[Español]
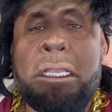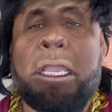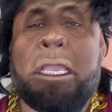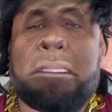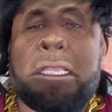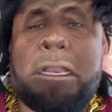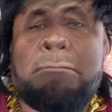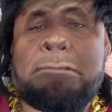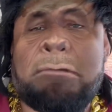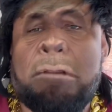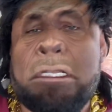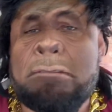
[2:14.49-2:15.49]
Que tenemos
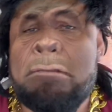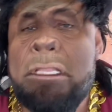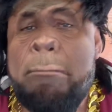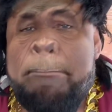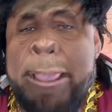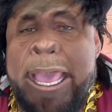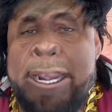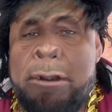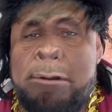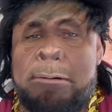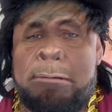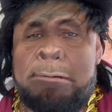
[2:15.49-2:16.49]
corazón de perro.